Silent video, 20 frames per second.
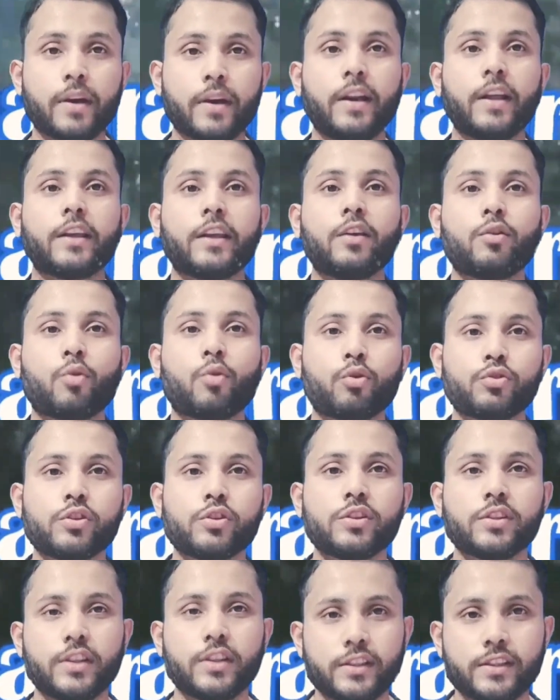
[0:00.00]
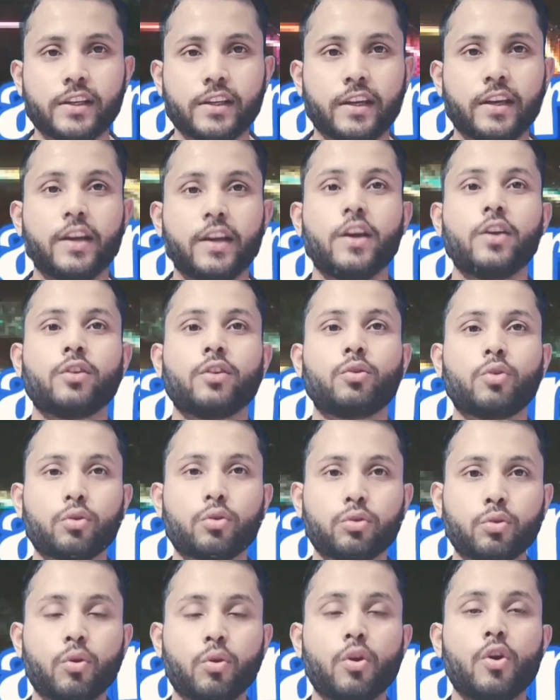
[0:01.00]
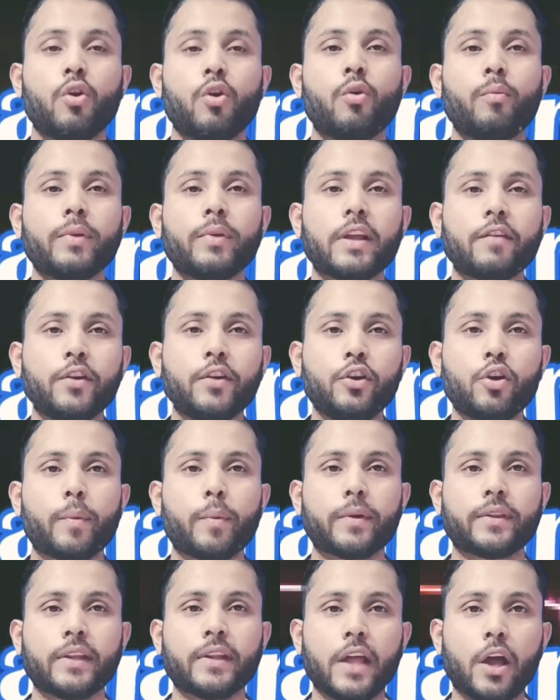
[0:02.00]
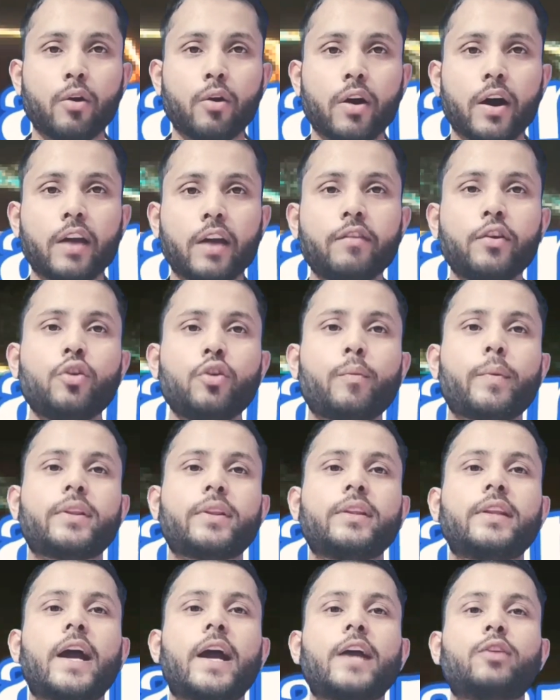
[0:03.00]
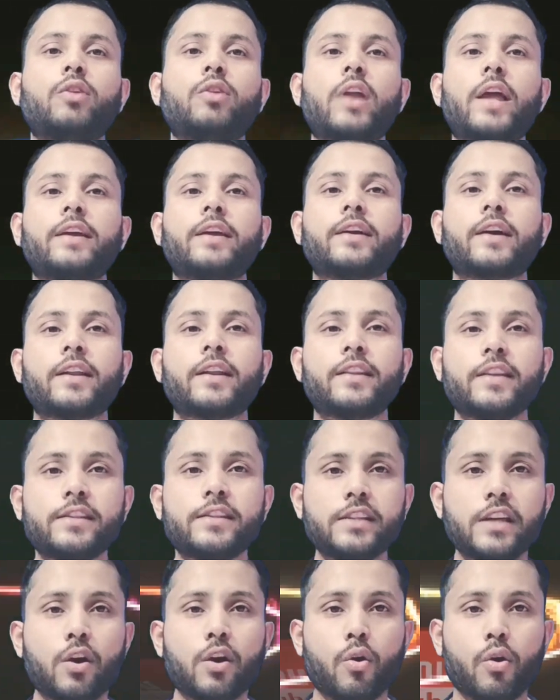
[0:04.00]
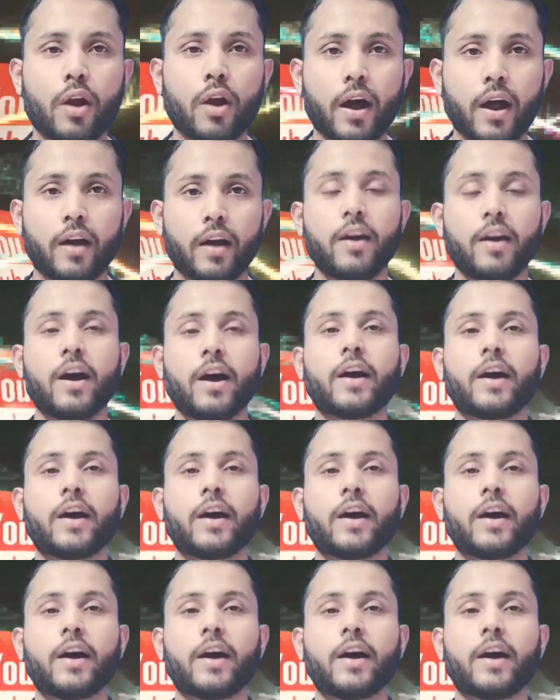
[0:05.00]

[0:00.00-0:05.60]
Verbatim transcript: काम करने की कोशिश कीजिए तो दोस्तों उम्मीद है वीडियो पसंद आया होगा अगर वीडियो पसंद आया तो लाइक कर दीजिए और हाँ